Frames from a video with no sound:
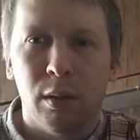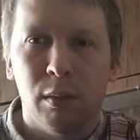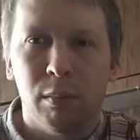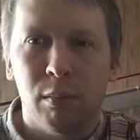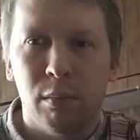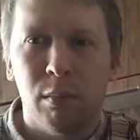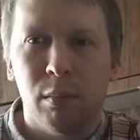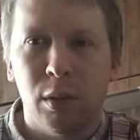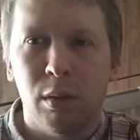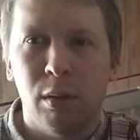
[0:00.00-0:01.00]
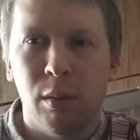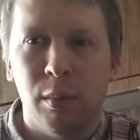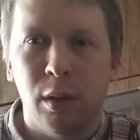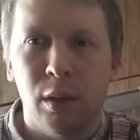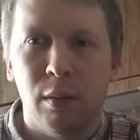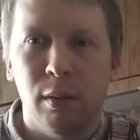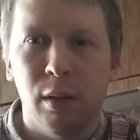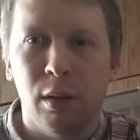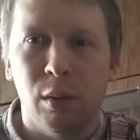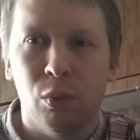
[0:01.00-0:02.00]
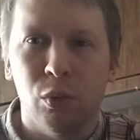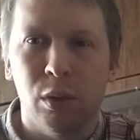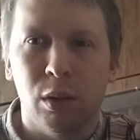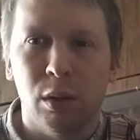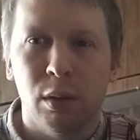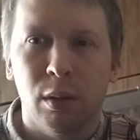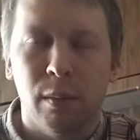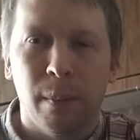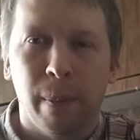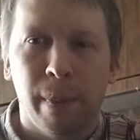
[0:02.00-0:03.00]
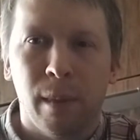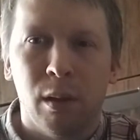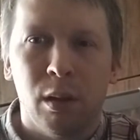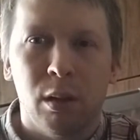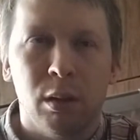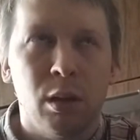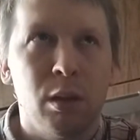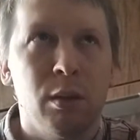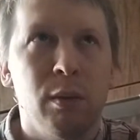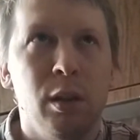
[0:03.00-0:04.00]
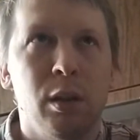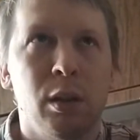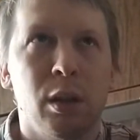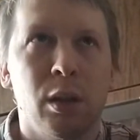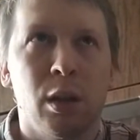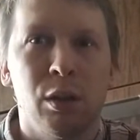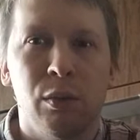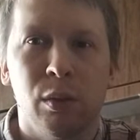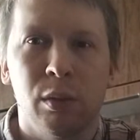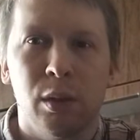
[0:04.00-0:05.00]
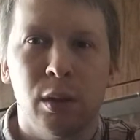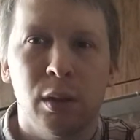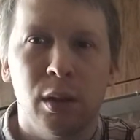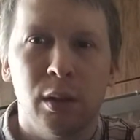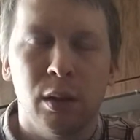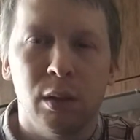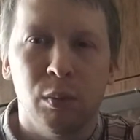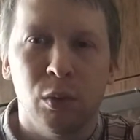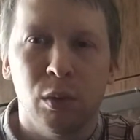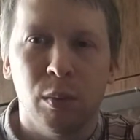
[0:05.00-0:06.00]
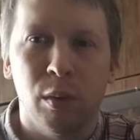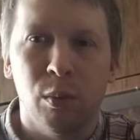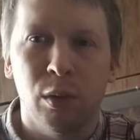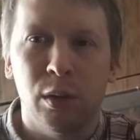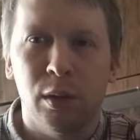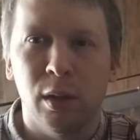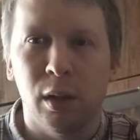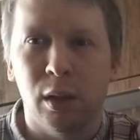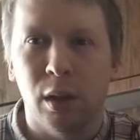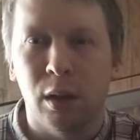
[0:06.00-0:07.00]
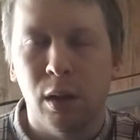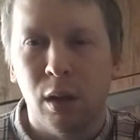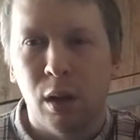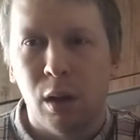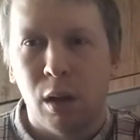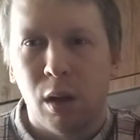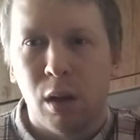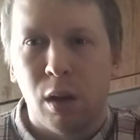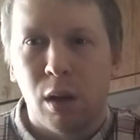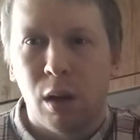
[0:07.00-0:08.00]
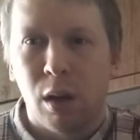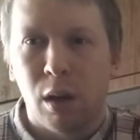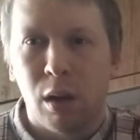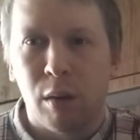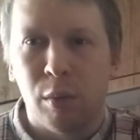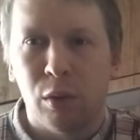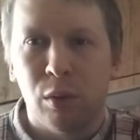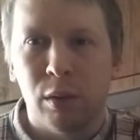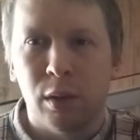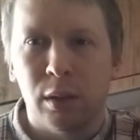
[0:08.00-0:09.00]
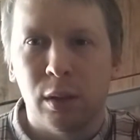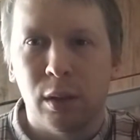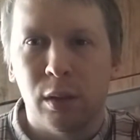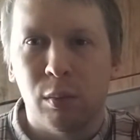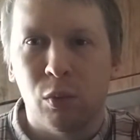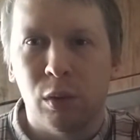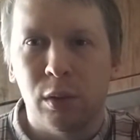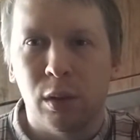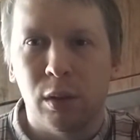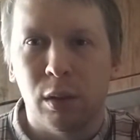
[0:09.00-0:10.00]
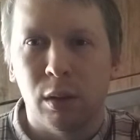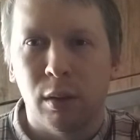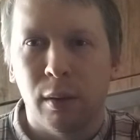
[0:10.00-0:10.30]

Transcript: Это для меня это великая музыка. Такая же великая, как четвертая соната Семена Бармотина или как а, ромажорная соната Моцарта.